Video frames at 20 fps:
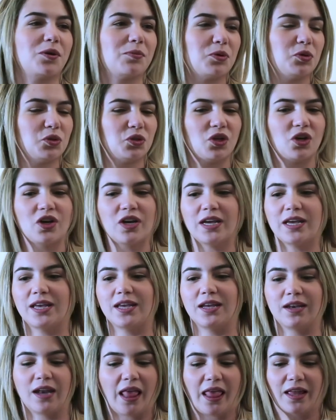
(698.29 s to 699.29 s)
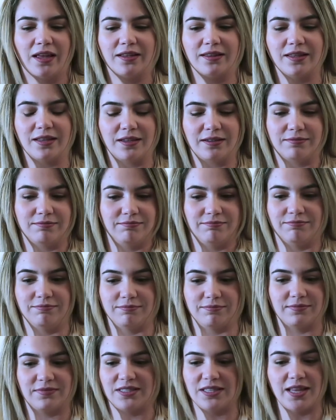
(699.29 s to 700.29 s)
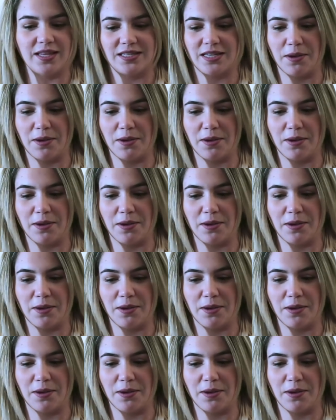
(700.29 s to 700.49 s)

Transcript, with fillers: No me gustó y nada, de,